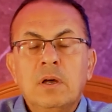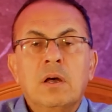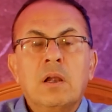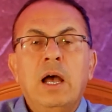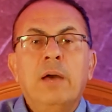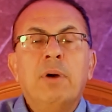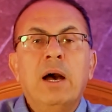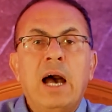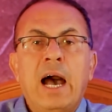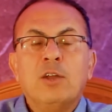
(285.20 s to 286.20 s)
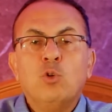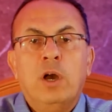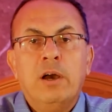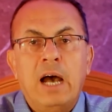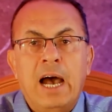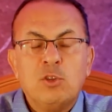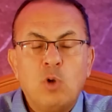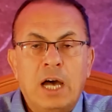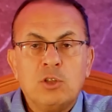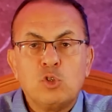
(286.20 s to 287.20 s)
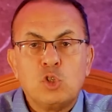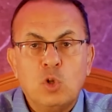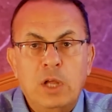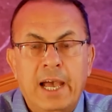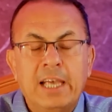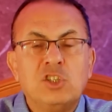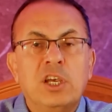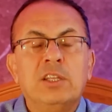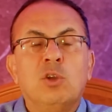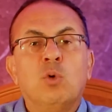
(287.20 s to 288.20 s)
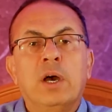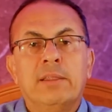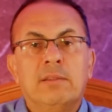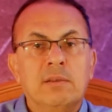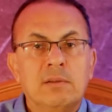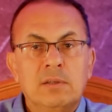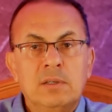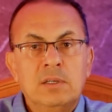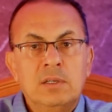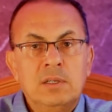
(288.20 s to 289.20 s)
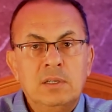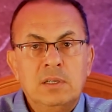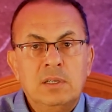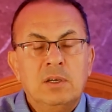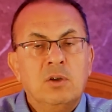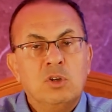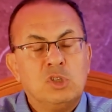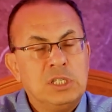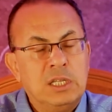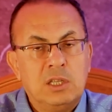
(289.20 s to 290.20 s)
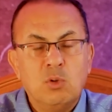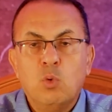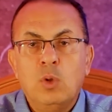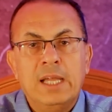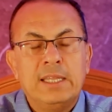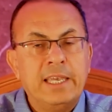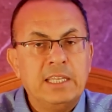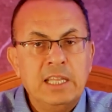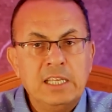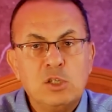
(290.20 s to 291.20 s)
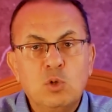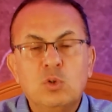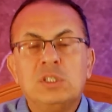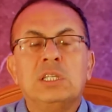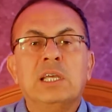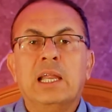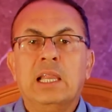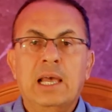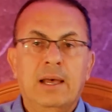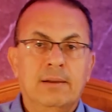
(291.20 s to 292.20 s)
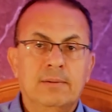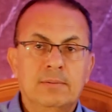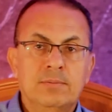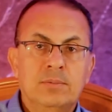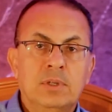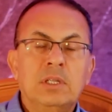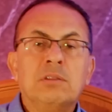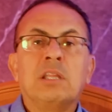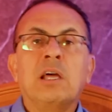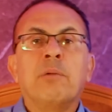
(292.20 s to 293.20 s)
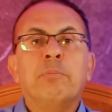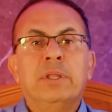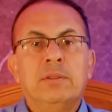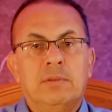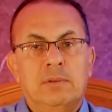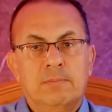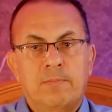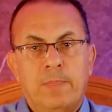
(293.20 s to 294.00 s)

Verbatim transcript: راح بقى قعدوا قعدوا قعدوا الصلح عشان الواد والست وولادها يتنازلوا الست قالت لا ده ضرب بنتي